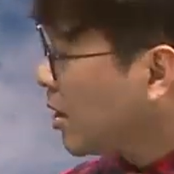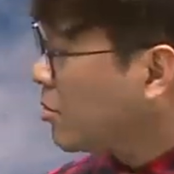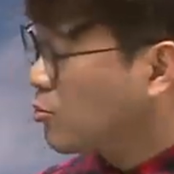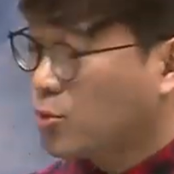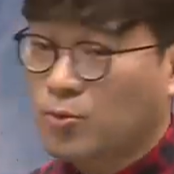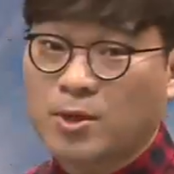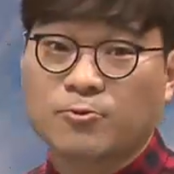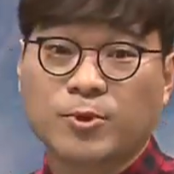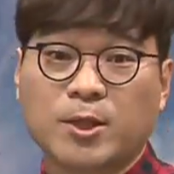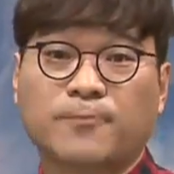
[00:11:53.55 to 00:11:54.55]
주도록
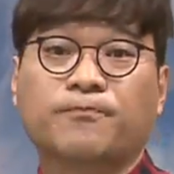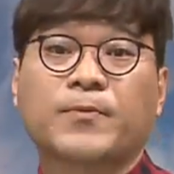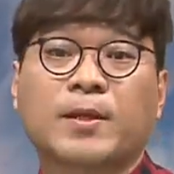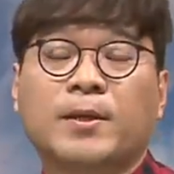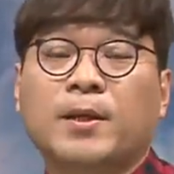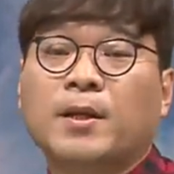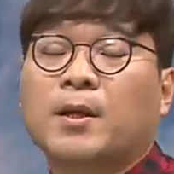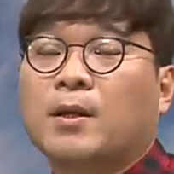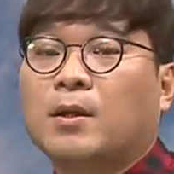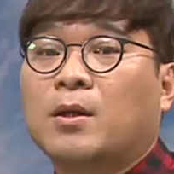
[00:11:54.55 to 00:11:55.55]
하고요.
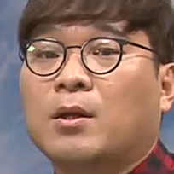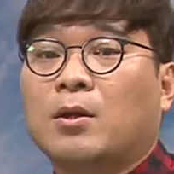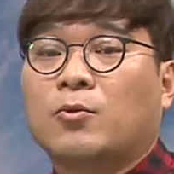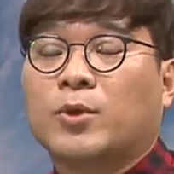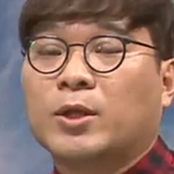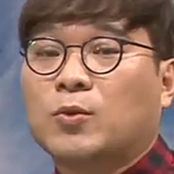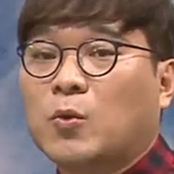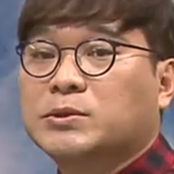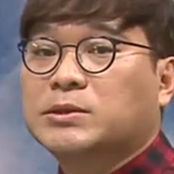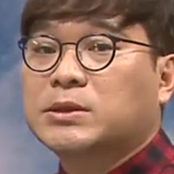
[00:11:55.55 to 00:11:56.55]
우리
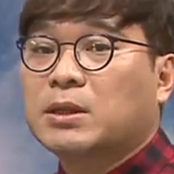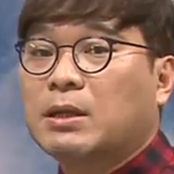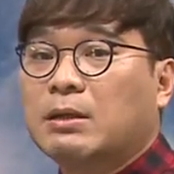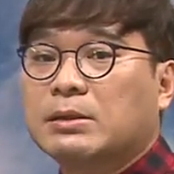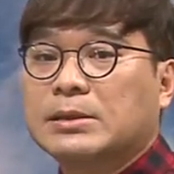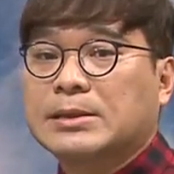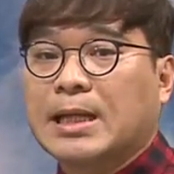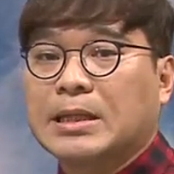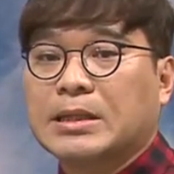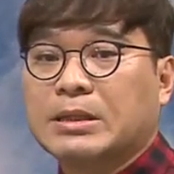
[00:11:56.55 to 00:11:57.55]
독서를
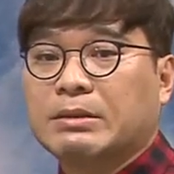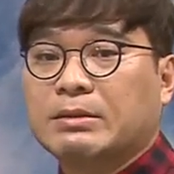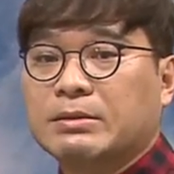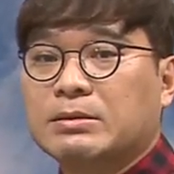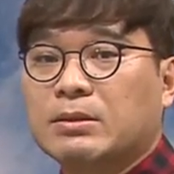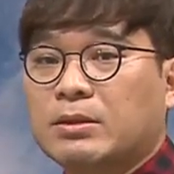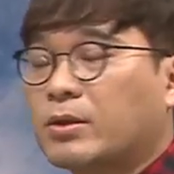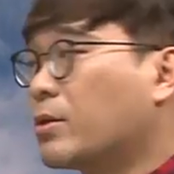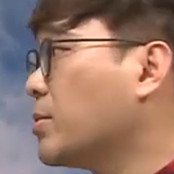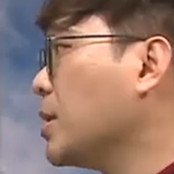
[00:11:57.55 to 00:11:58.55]
하는 이런 능력을
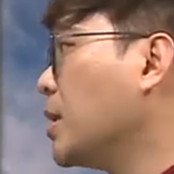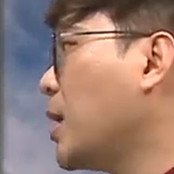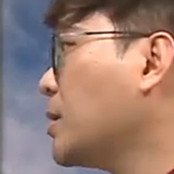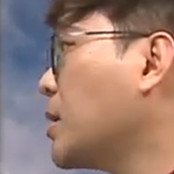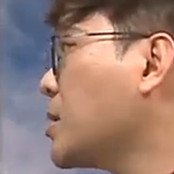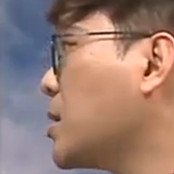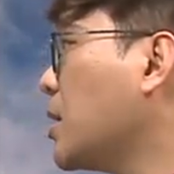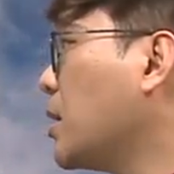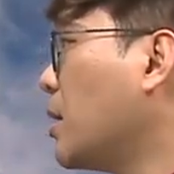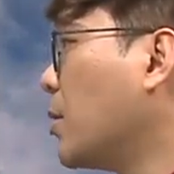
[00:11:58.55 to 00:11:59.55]
여러분이
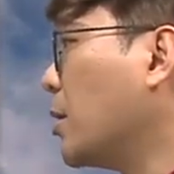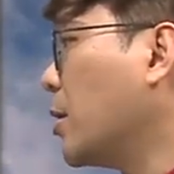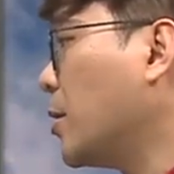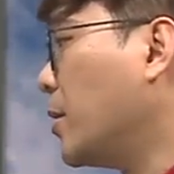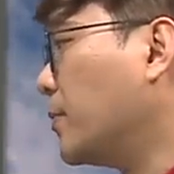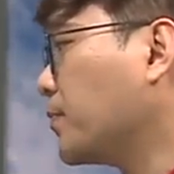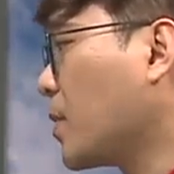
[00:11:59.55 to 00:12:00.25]
향상시키게 되면요